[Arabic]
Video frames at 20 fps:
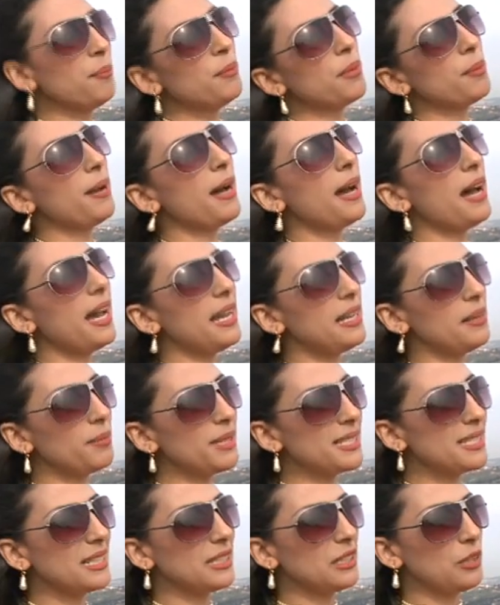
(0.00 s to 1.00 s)
اما بقى
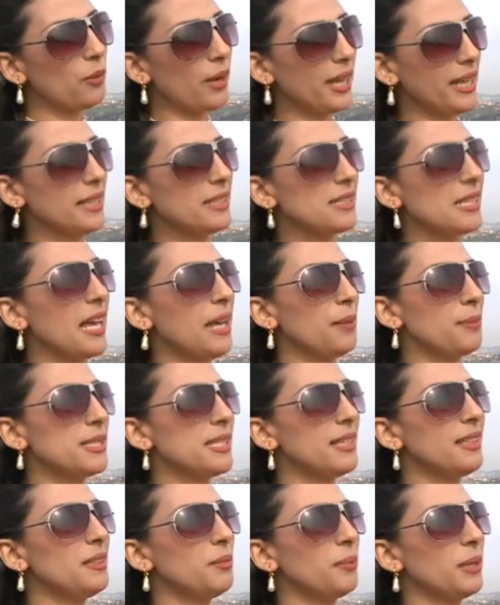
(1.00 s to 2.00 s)
المسجد الوحيد
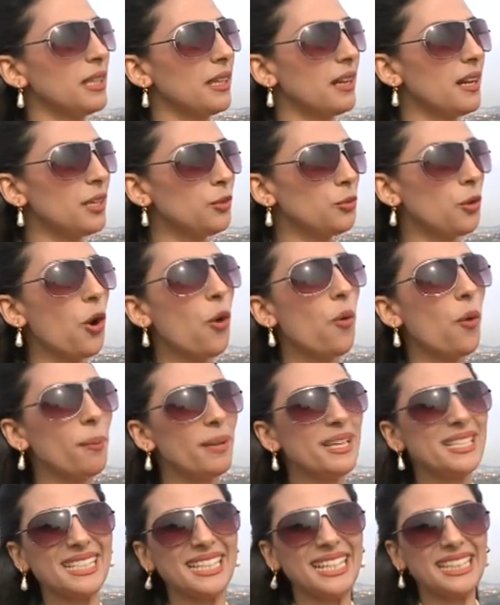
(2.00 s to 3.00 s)
صاحب الست منارات
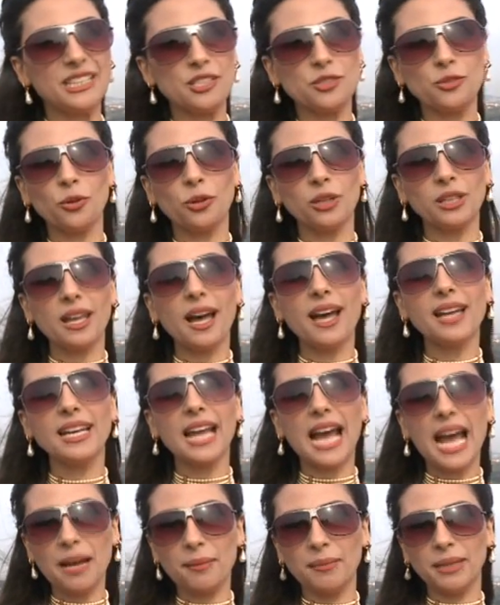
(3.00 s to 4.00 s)
وهو مسجد
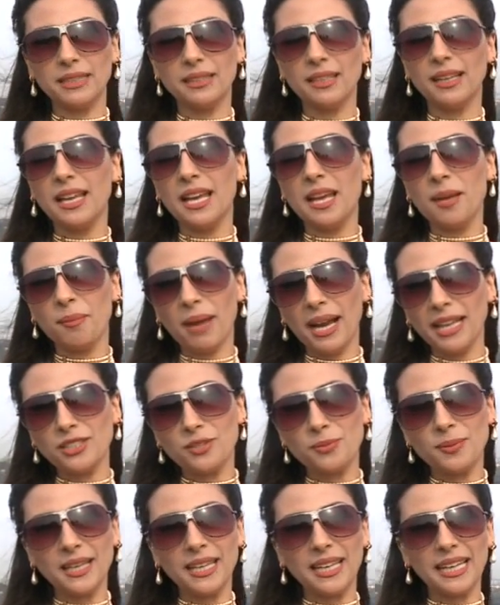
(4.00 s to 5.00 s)
السلطان احمد ما
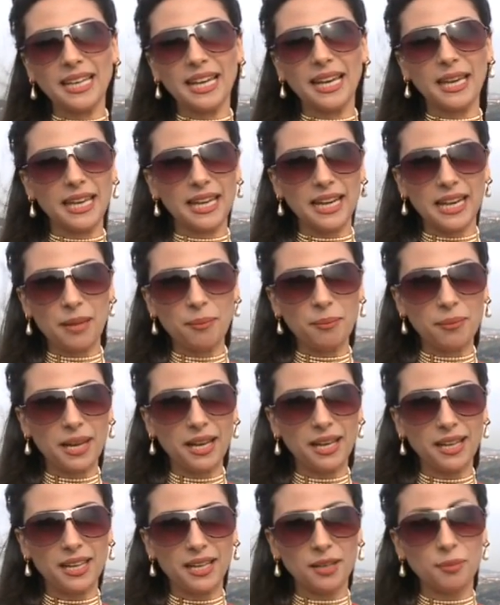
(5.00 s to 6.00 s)
حدش بيجي هنا غير
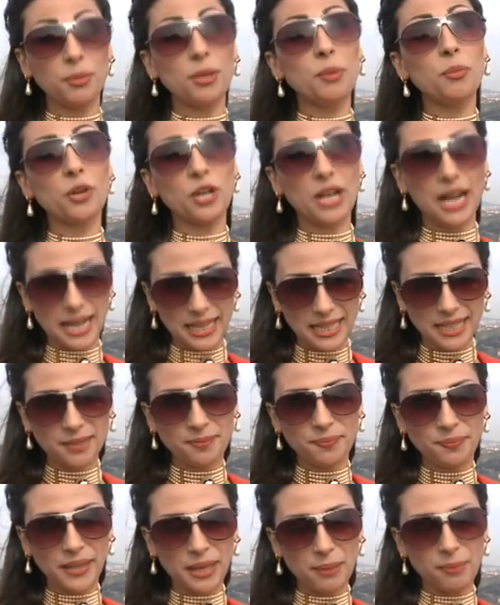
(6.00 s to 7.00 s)
لما بيمر
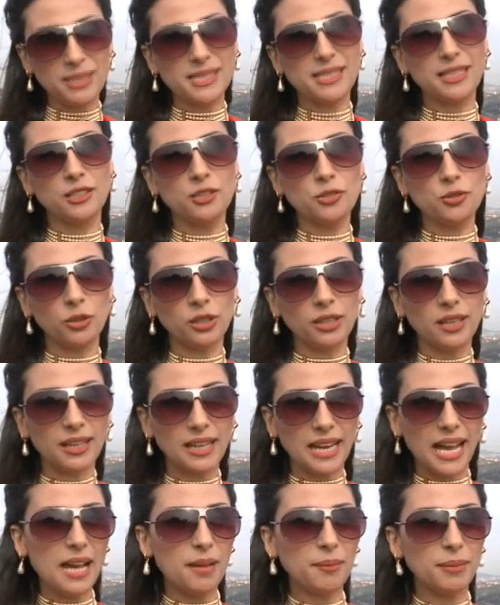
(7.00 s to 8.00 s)
عليه مسجد
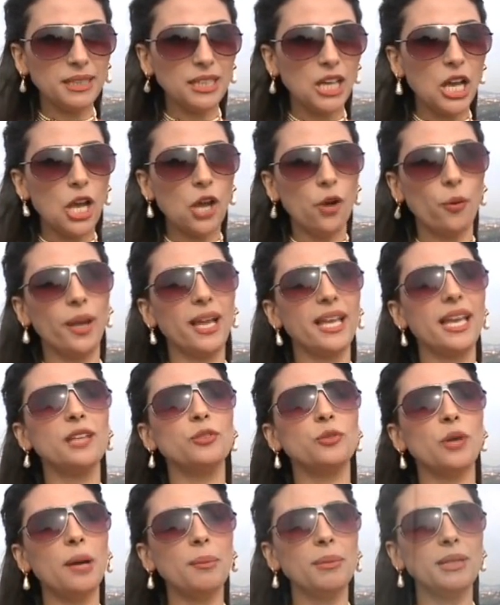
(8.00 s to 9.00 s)
السلطان احمد
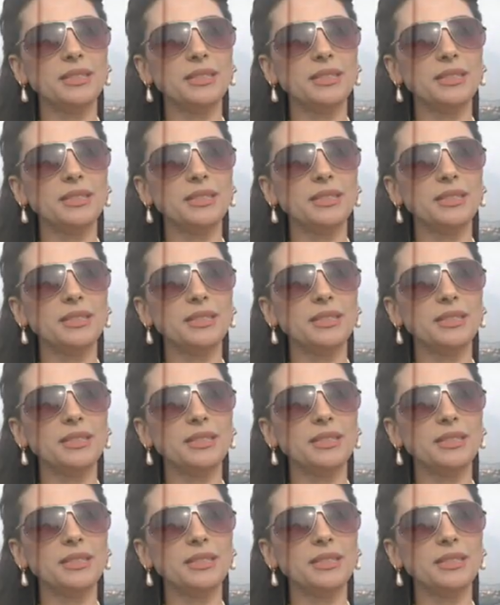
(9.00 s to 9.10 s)
وحكايته